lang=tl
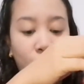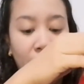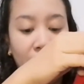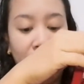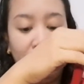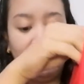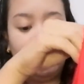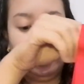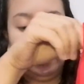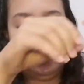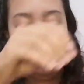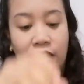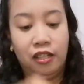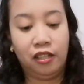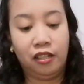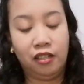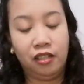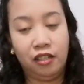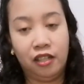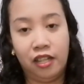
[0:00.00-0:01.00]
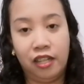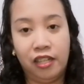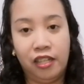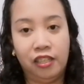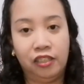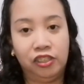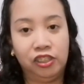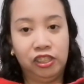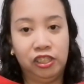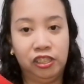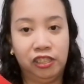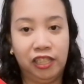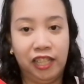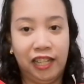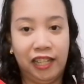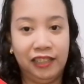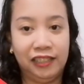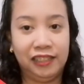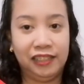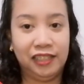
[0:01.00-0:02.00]
quality niya. Ayan siya
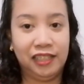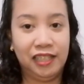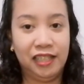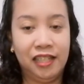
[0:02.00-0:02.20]
guys.